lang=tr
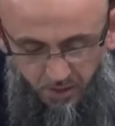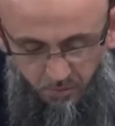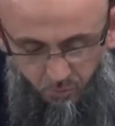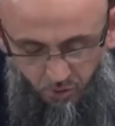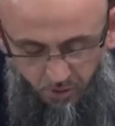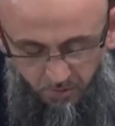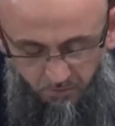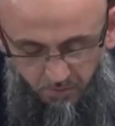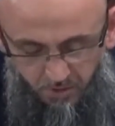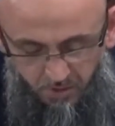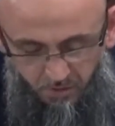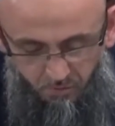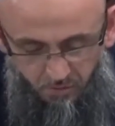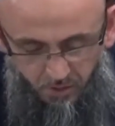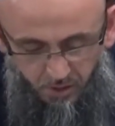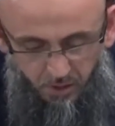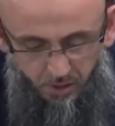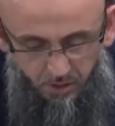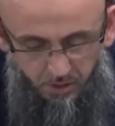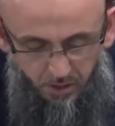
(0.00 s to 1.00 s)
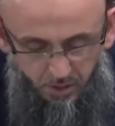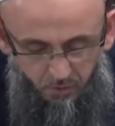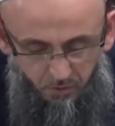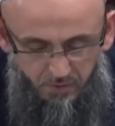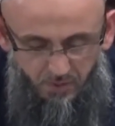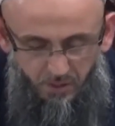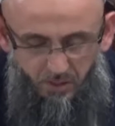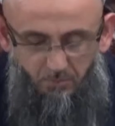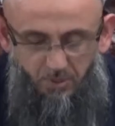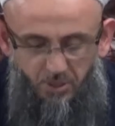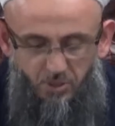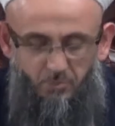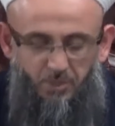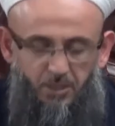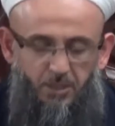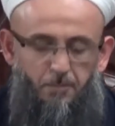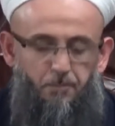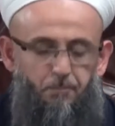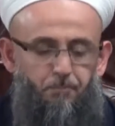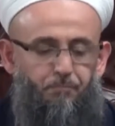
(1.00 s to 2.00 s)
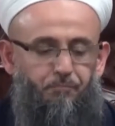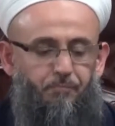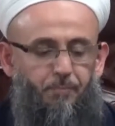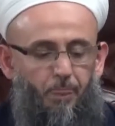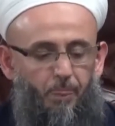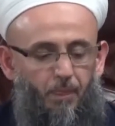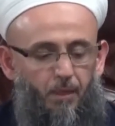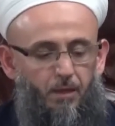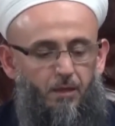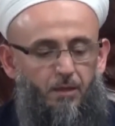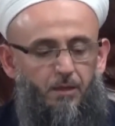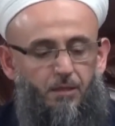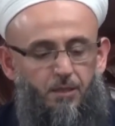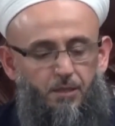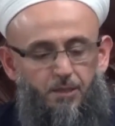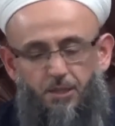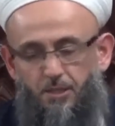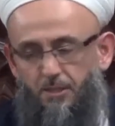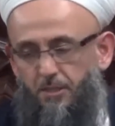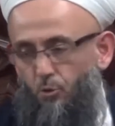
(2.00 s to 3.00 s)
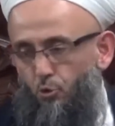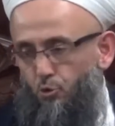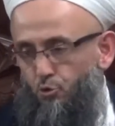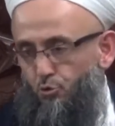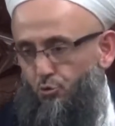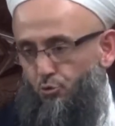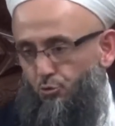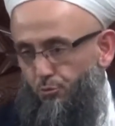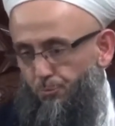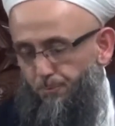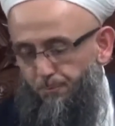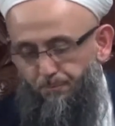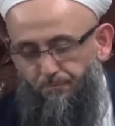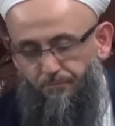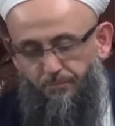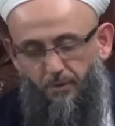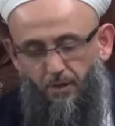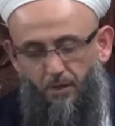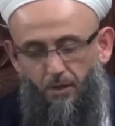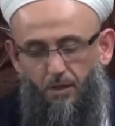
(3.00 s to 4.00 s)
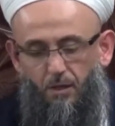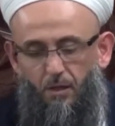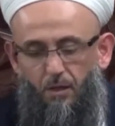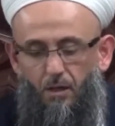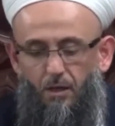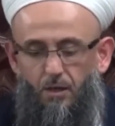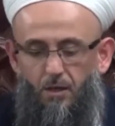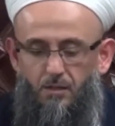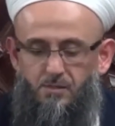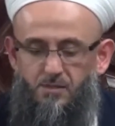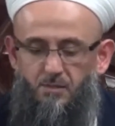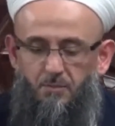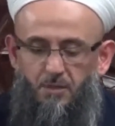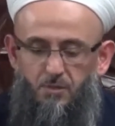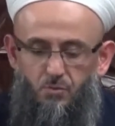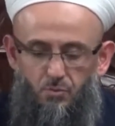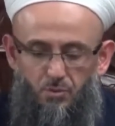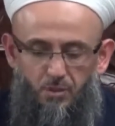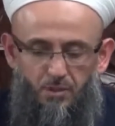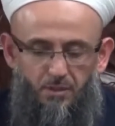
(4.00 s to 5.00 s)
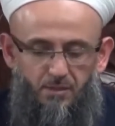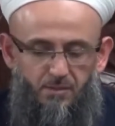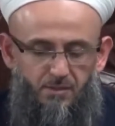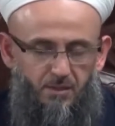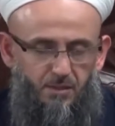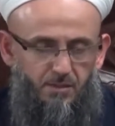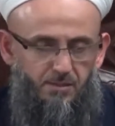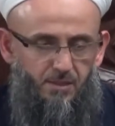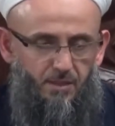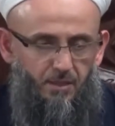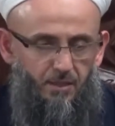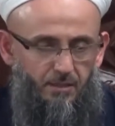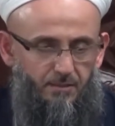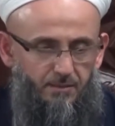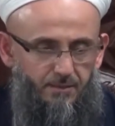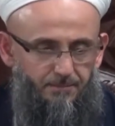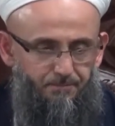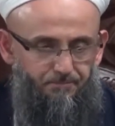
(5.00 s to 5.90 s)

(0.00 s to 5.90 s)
Muhammedin ve alihi ve sahbihi ecmain. Yedi Üşür Arazi mahsullerinin zek zekatı.